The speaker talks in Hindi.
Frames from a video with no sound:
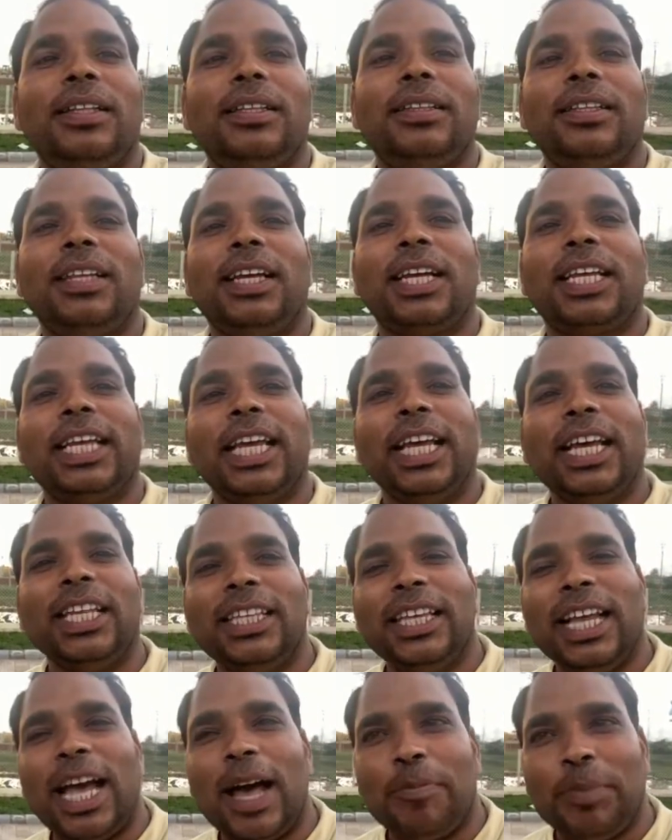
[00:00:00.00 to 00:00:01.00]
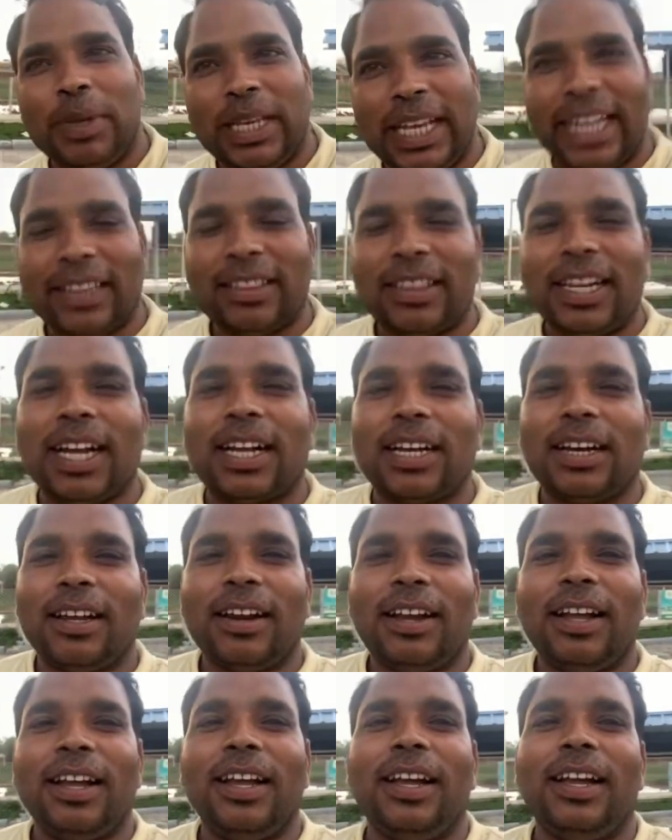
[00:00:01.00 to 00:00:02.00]
देखिए यदि आप भी यात्रा कर
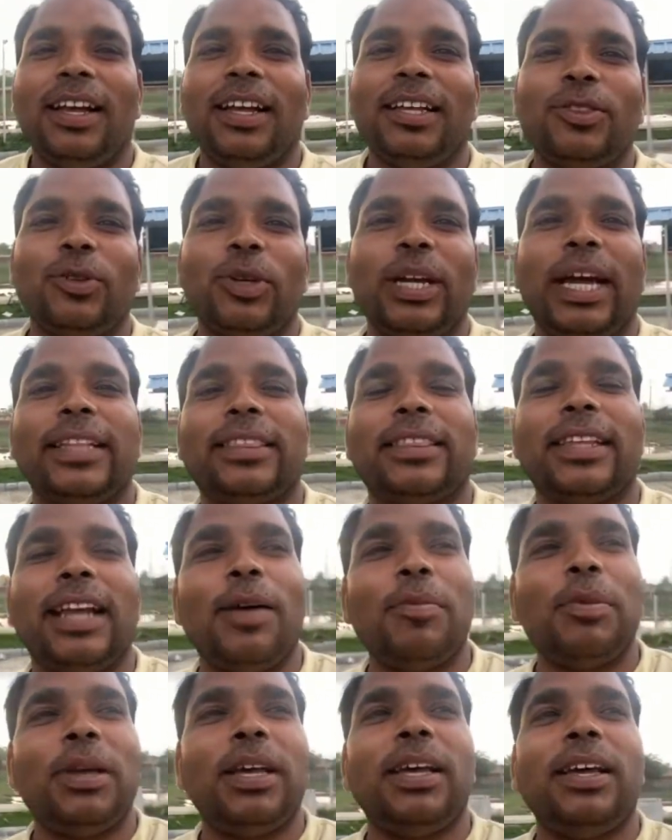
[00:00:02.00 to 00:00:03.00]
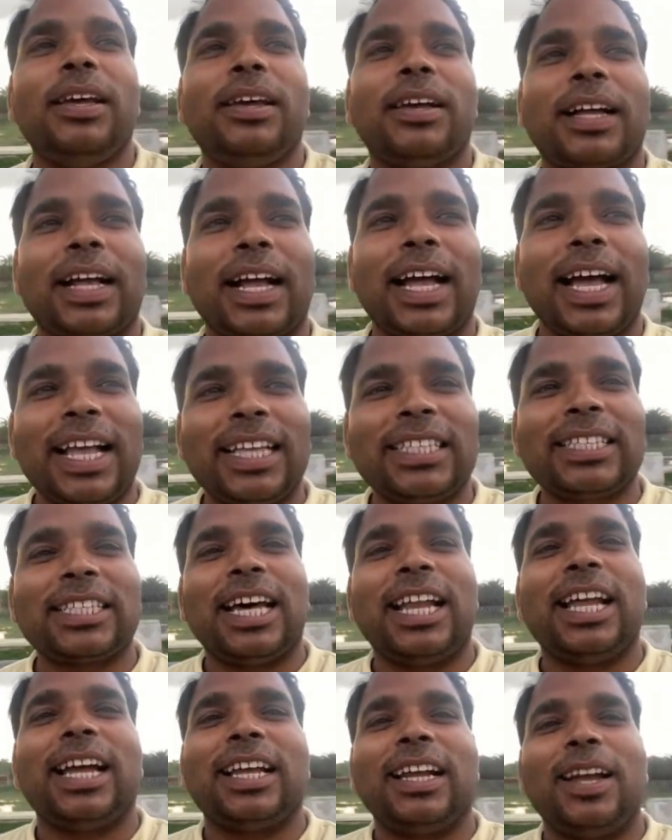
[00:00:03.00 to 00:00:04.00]
रहे हैं तो यात्रा में कैश का
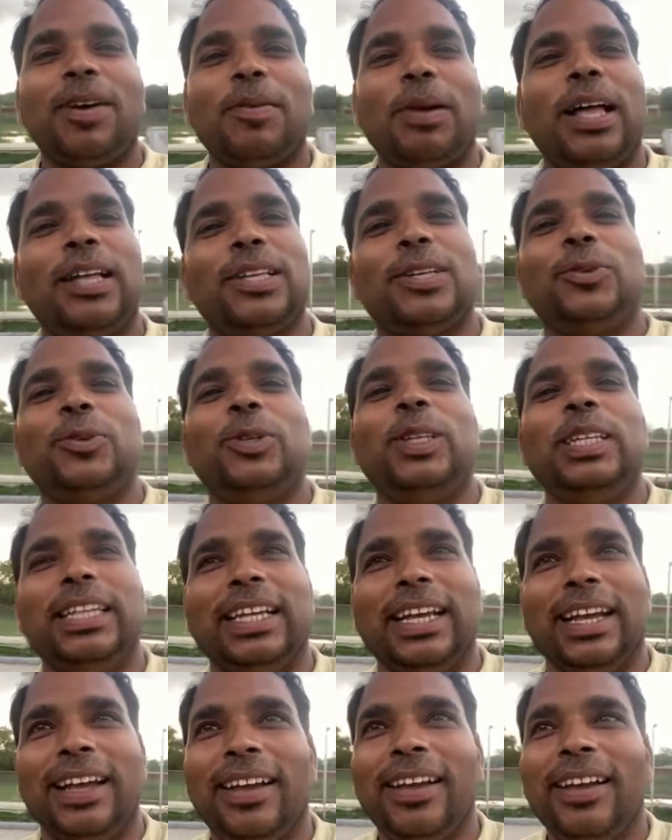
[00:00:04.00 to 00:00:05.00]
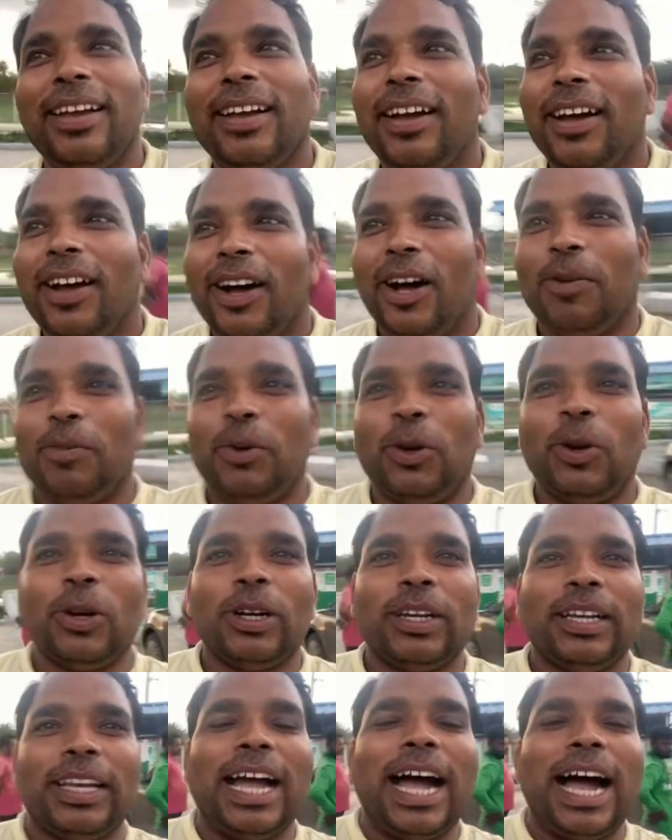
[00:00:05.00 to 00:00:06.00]
रखना बड़ा ज़रूरी है हम
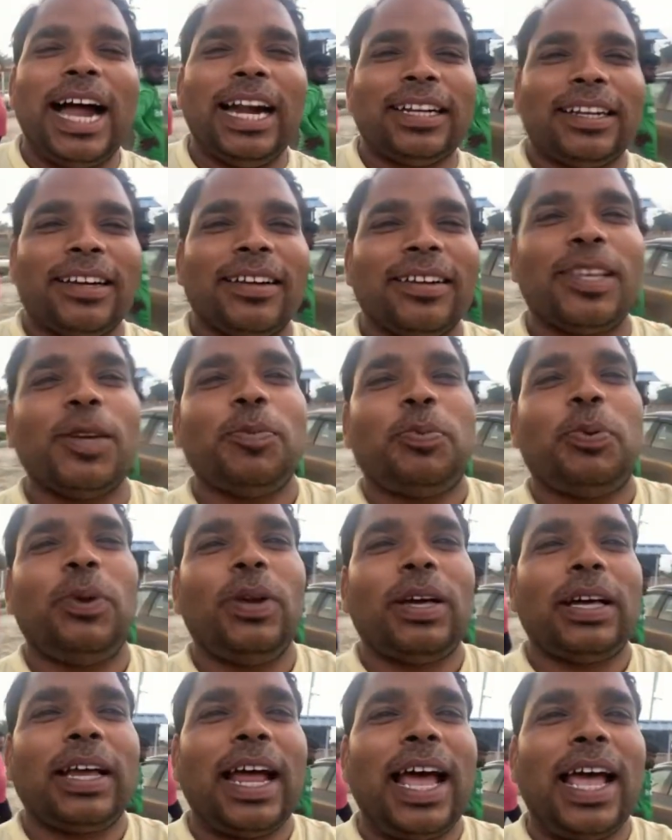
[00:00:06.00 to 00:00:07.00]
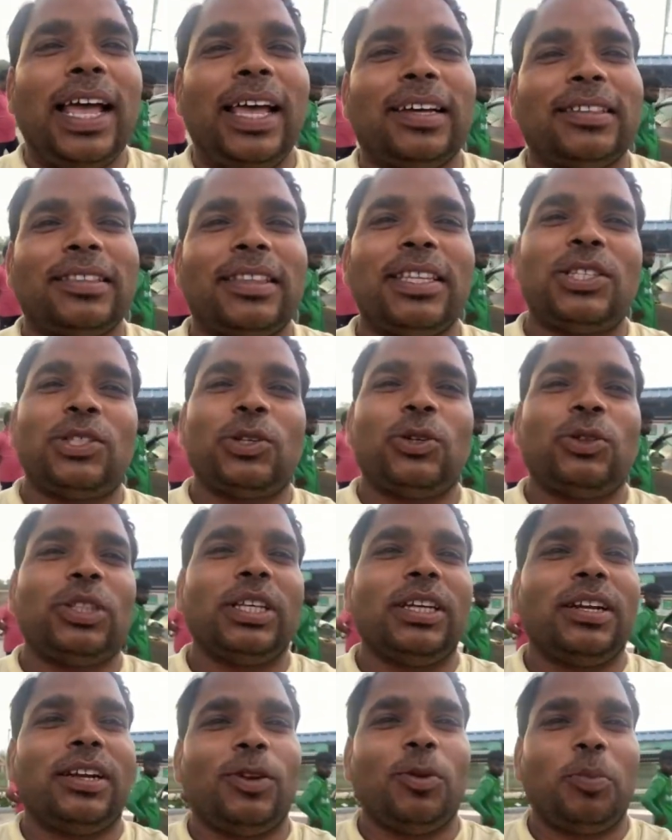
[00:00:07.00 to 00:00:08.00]
लोग यहाँ टंकी फुल कराए इकतीस सौ
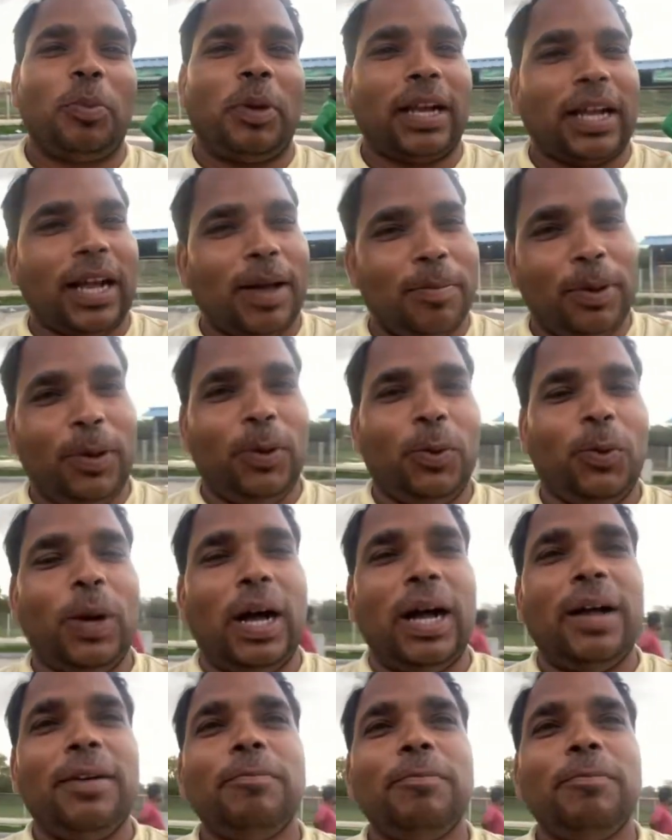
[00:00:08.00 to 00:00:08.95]
तेरह रुपये का बिल हुआ